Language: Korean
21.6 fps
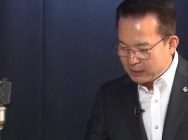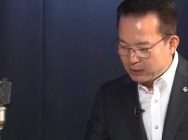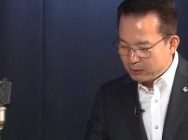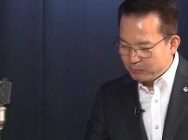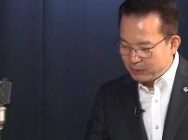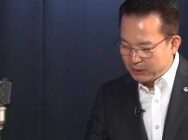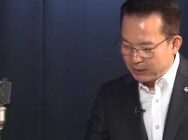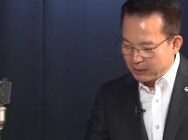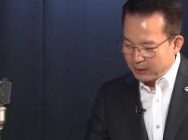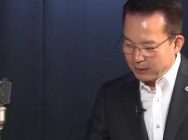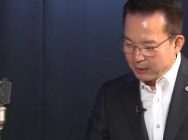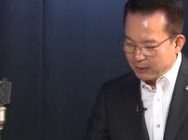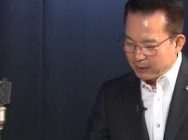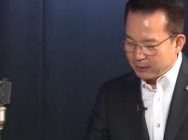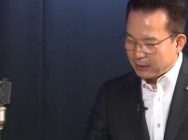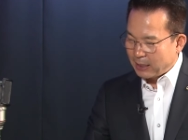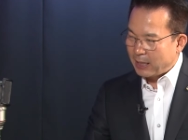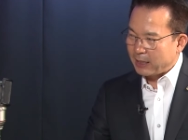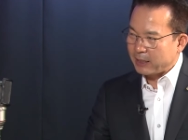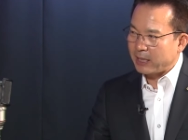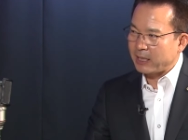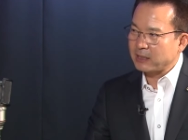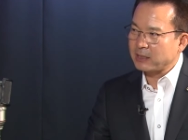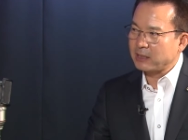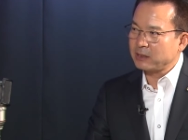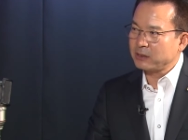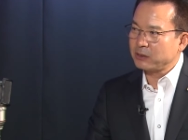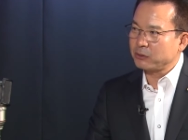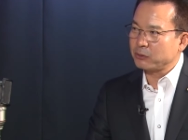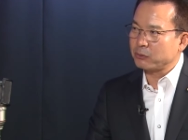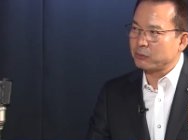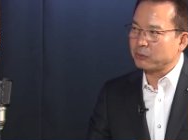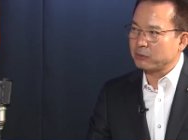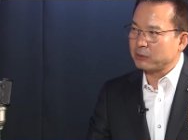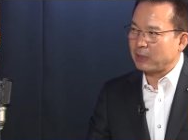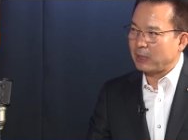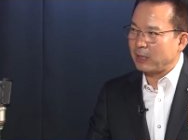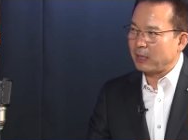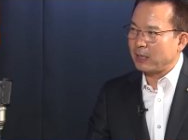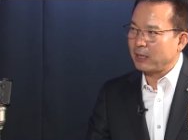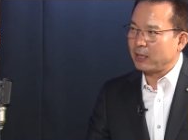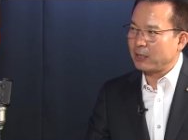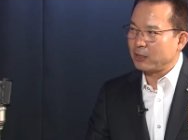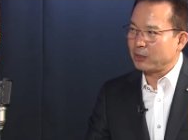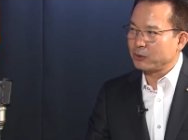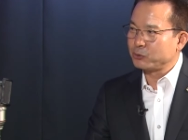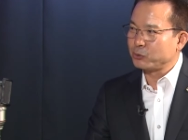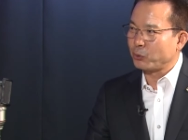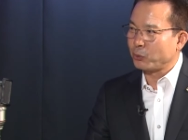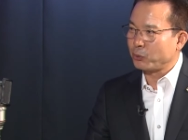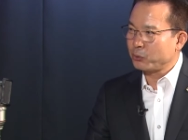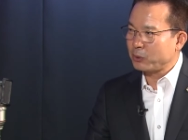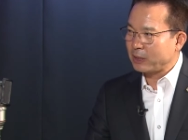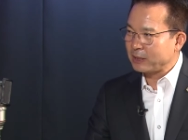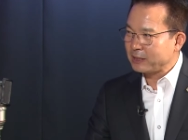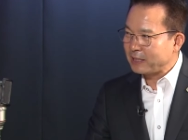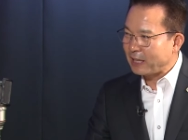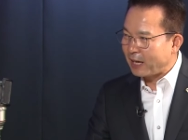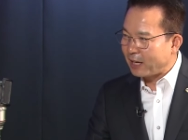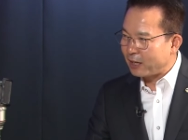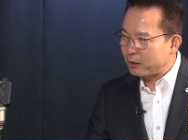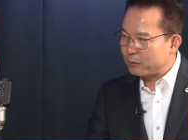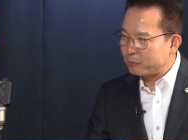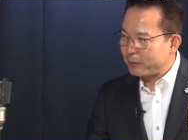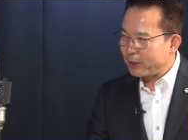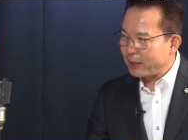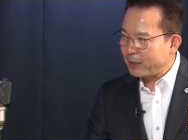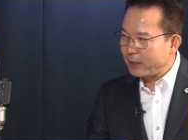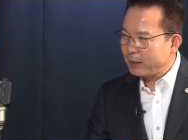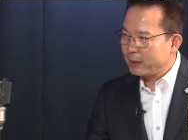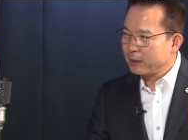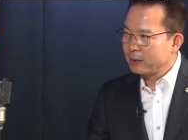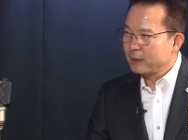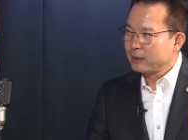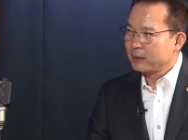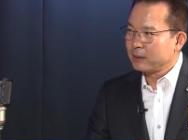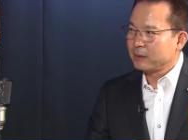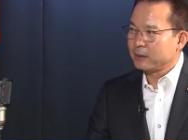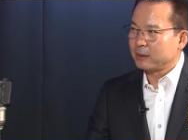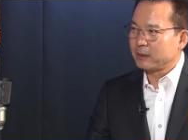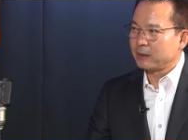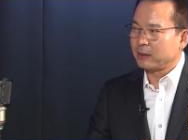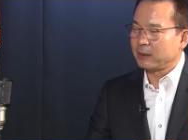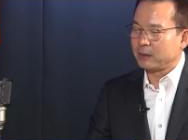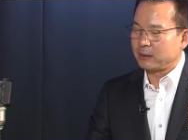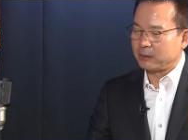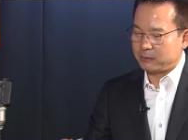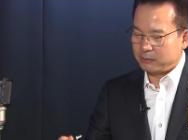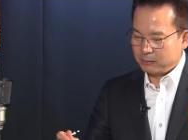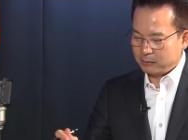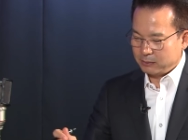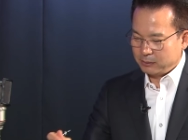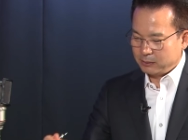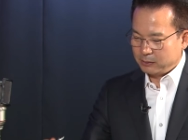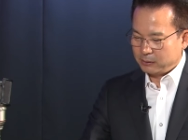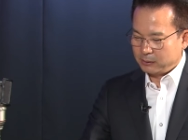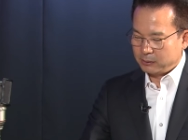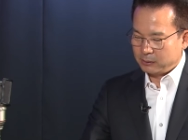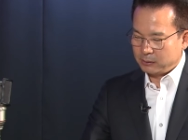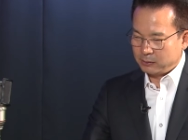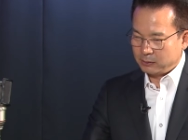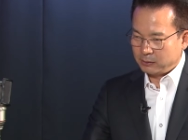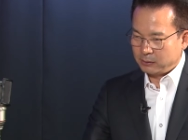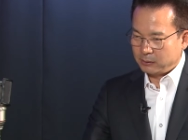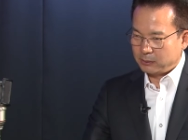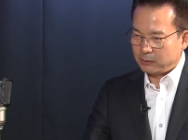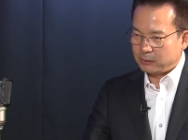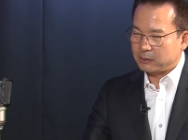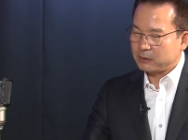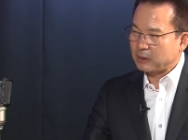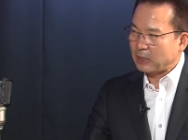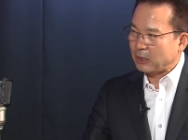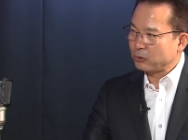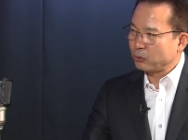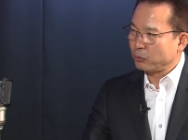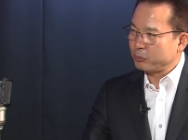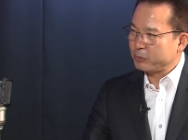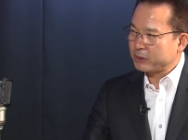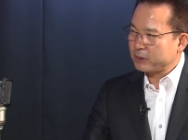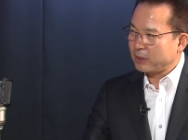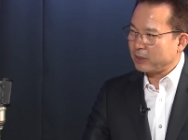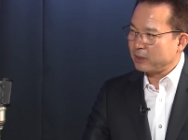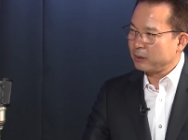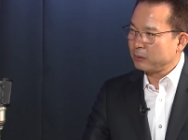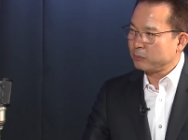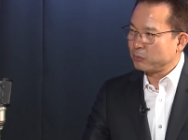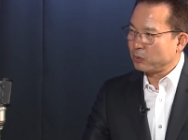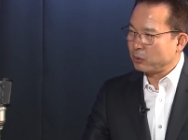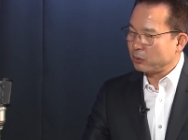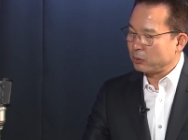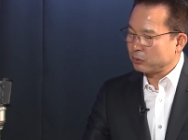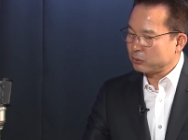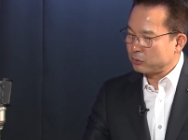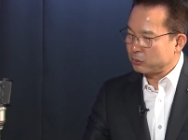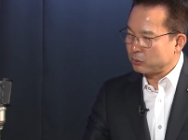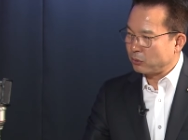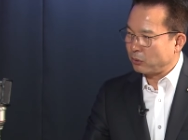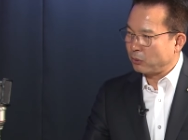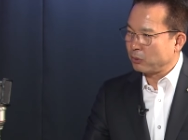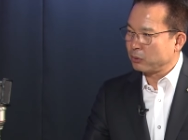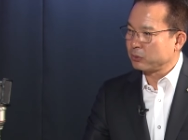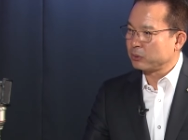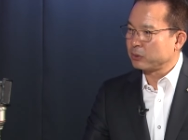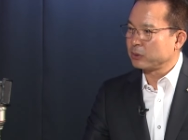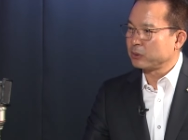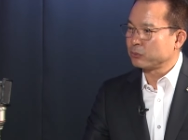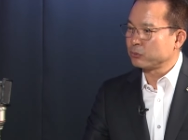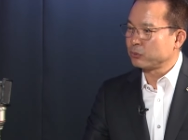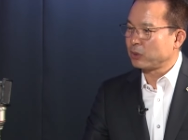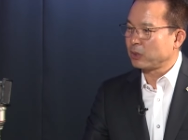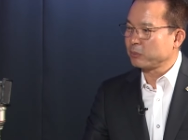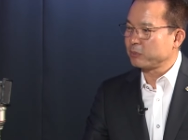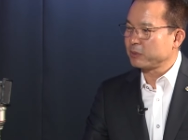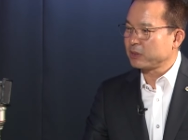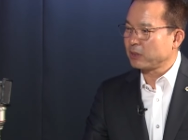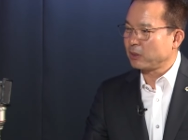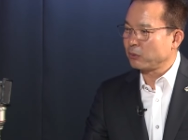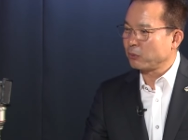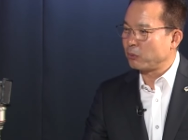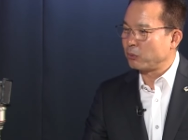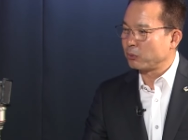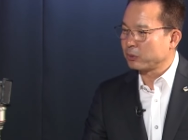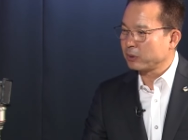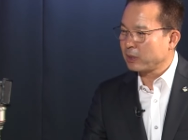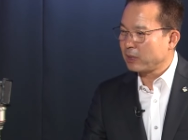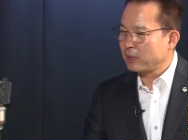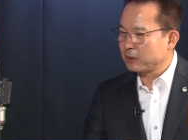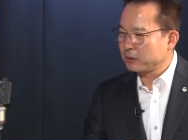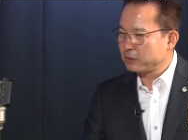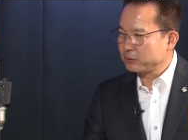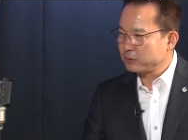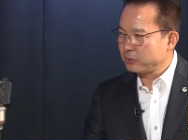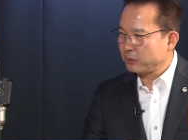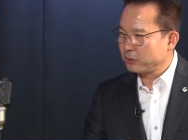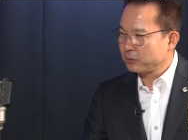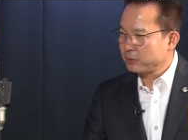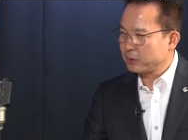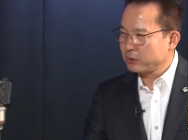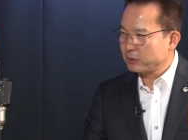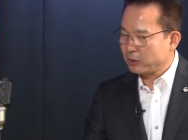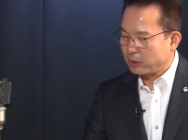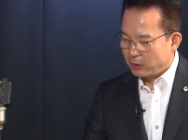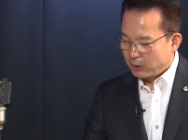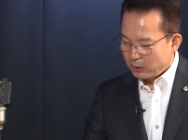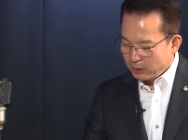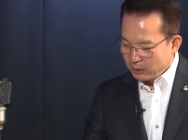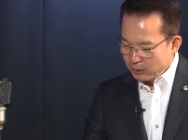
이미 다 계산적으로 다 조율한 다음에 네. 에, 그 탄도미사일, 뭐 드론, 순항미사일로 공격한 거죠. 그래서 음.